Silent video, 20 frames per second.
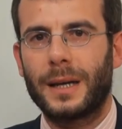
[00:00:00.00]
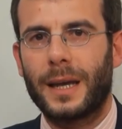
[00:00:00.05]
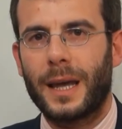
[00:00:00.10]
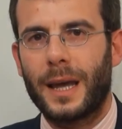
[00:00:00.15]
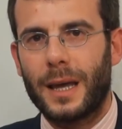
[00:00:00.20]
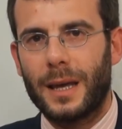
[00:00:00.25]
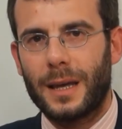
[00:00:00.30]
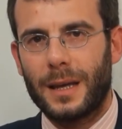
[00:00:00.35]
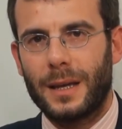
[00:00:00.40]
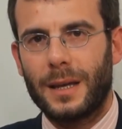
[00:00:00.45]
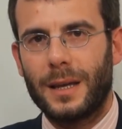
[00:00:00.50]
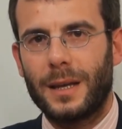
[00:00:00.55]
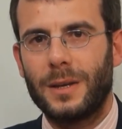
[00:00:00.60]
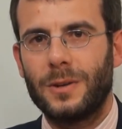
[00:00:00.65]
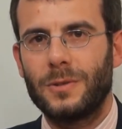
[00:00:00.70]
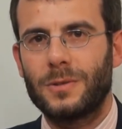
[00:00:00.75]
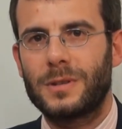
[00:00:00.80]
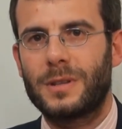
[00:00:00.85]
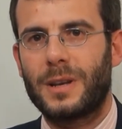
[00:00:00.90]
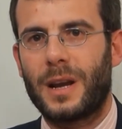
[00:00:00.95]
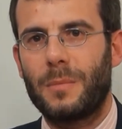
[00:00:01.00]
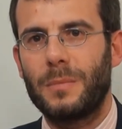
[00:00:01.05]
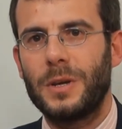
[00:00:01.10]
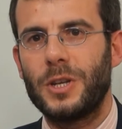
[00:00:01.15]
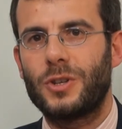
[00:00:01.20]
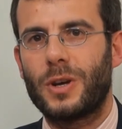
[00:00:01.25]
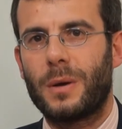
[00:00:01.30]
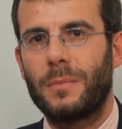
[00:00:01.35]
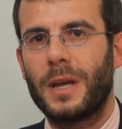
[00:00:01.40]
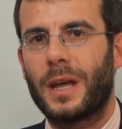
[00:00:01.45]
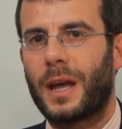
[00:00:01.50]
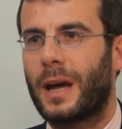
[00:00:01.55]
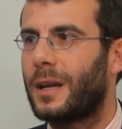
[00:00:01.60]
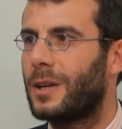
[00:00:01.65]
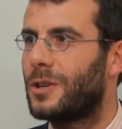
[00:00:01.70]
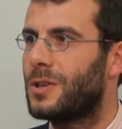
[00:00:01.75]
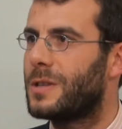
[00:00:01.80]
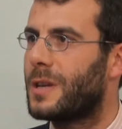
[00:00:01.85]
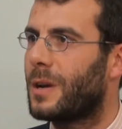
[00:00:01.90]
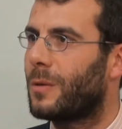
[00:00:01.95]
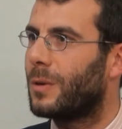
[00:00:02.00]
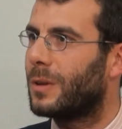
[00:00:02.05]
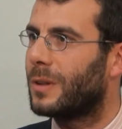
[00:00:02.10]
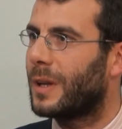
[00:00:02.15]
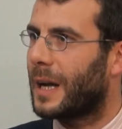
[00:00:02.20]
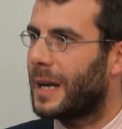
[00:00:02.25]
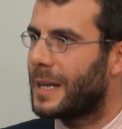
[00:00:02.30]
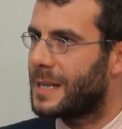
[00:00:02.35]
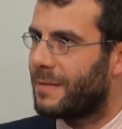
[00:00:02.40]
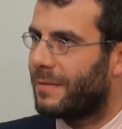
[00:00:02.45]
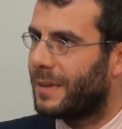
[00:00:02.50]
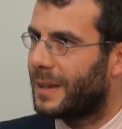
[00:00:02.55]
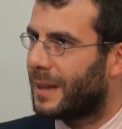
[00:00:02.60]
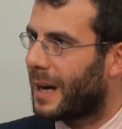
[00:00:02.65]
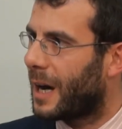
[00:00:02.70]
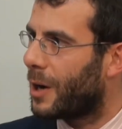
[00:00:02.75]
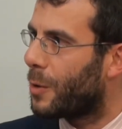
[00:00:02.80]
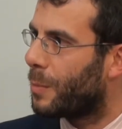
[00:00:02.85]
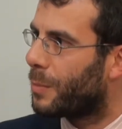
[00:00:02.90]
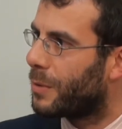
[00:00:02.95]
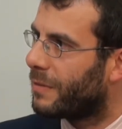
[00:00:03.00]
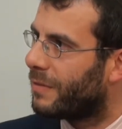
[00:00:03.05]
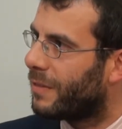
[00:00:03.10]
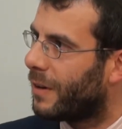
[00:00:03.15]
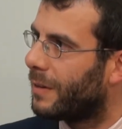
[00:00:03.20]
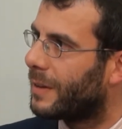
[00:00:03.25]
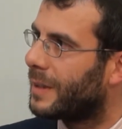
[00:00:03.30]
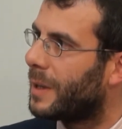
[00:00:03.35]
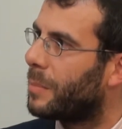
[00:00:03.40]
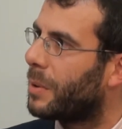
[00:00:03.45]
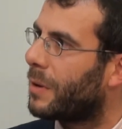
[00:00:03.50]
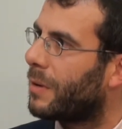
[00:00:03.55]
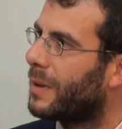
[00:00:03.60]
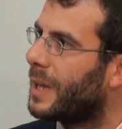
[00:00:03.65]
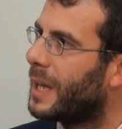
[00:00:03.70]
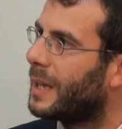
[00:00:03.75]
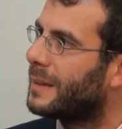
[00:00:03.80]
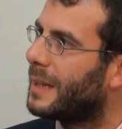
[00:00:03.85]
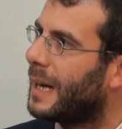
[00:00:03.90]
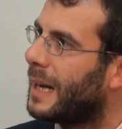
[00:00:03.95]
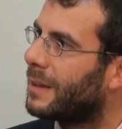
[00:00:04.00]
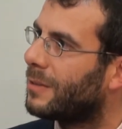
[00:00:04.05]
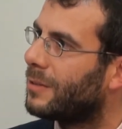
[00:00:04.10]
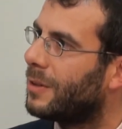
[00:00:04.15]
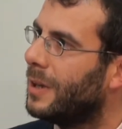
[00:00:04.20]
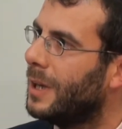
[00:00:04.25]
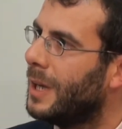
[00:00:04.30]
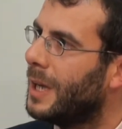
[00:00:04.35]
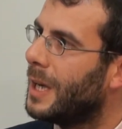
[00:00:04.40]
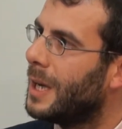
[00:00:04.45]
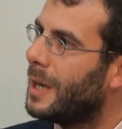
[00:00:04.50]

che i nostri amici e amiche che ci seguono da casa vedranno più volte proiettato